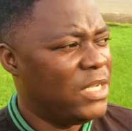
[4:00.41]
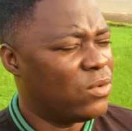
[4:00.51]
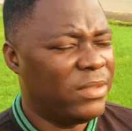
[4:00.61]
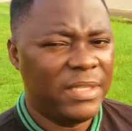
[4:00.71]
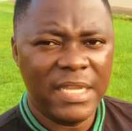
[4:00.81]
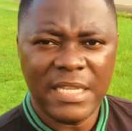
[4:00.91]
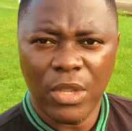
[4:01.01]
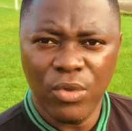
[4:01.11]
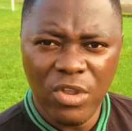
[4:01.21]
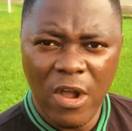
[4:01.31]
ils sont très
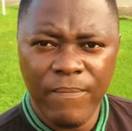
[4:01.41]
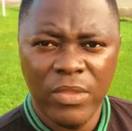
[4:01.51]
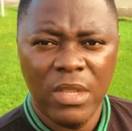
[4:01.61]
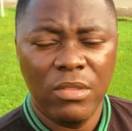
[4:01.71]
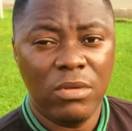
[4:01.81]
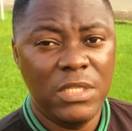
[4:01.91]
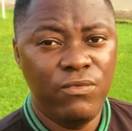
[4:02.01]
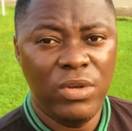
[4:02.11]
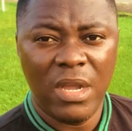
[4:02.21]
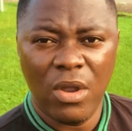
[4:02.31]
accueillants. Donc si
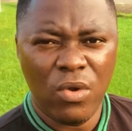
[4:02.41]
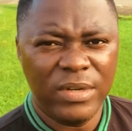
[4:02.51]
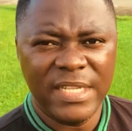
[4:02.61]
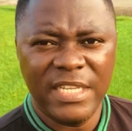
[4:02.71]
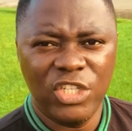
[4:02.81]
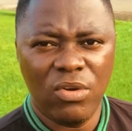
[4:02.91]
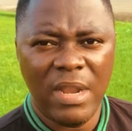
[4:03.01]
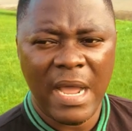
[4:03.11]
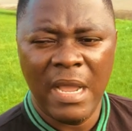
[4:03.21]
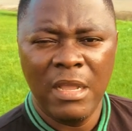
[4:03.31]
vous voulez rencontrer ces
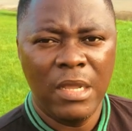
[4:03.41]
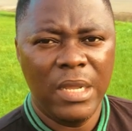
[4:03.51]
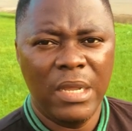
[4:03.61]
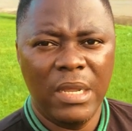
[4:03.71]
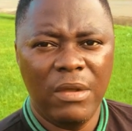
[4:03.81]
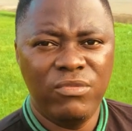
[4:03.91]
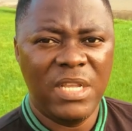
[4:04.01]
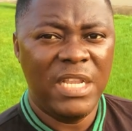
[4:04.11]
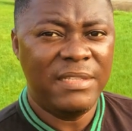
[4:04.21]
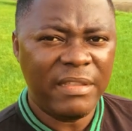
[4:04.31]
gens-là,
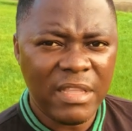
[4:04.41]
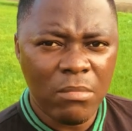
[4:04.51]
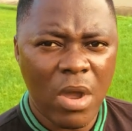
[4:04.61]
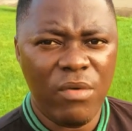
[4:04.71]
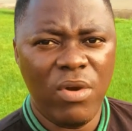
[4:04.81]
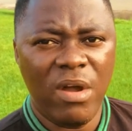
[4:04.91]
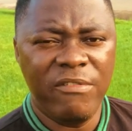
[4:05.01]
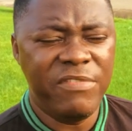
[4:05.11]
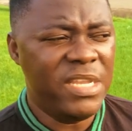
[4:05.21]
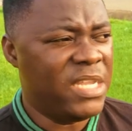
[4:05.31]
vous allez certainement avoir
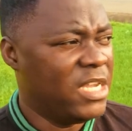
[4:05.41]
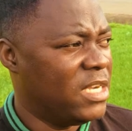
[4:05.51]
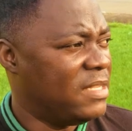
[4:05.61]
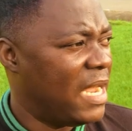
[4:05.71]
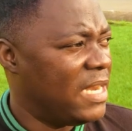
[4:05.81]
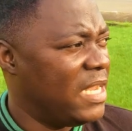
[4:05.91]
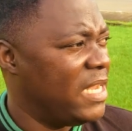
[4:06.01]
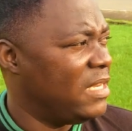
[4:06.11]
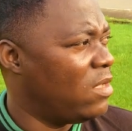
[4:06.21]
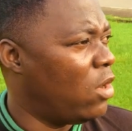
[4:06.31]
envie
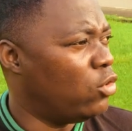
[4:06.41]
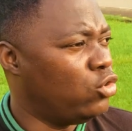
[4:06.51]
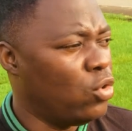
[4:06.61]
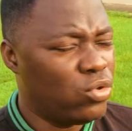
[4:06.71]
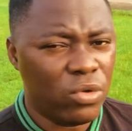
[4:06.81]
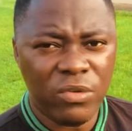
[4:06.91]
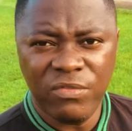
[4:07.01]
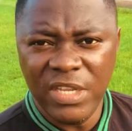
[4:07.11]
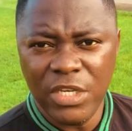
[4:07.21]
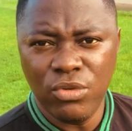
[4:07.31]
d'aller dans d'autres
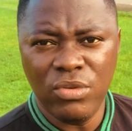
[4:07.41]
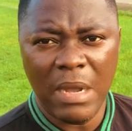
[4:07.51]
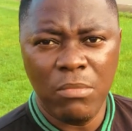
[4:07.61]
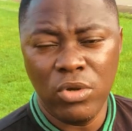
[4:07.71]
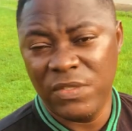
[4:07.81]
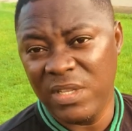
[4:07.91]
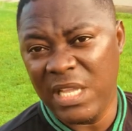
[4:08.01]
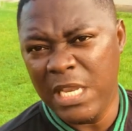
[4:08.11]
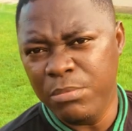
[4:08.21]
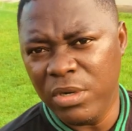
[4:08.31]
villes du Gabon. Si vous
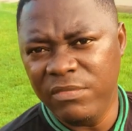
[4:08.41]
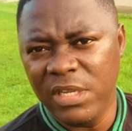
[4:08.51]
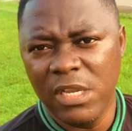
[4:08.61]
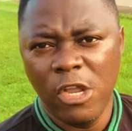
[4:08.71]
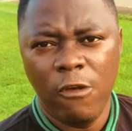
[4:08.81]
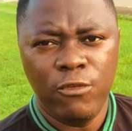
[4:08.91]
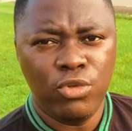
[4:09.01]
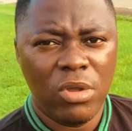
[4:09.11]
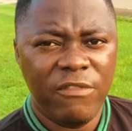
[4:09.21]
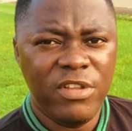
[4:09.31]
êtes à Libreville,
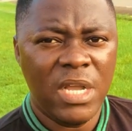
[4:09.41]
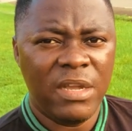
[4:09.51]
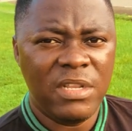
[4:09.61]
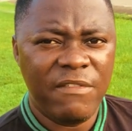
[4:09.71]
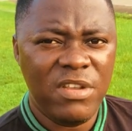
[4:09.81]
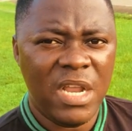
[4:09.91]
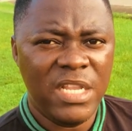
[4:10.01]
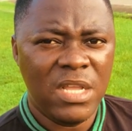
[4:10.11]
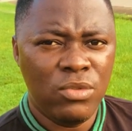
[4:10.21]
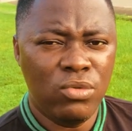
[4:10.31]
vous aurez envie
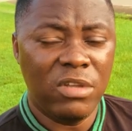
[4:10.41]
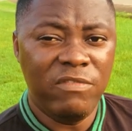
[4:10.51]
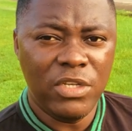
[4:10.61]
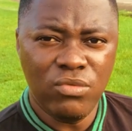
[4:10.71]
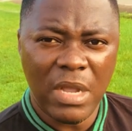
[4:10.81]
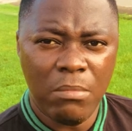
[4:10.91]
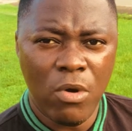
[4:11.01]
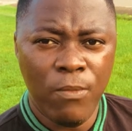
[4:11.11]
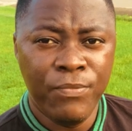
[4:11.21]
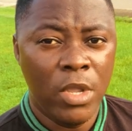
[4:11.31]
d'aller dans d'autres villes du
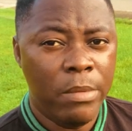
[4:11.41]
Gabon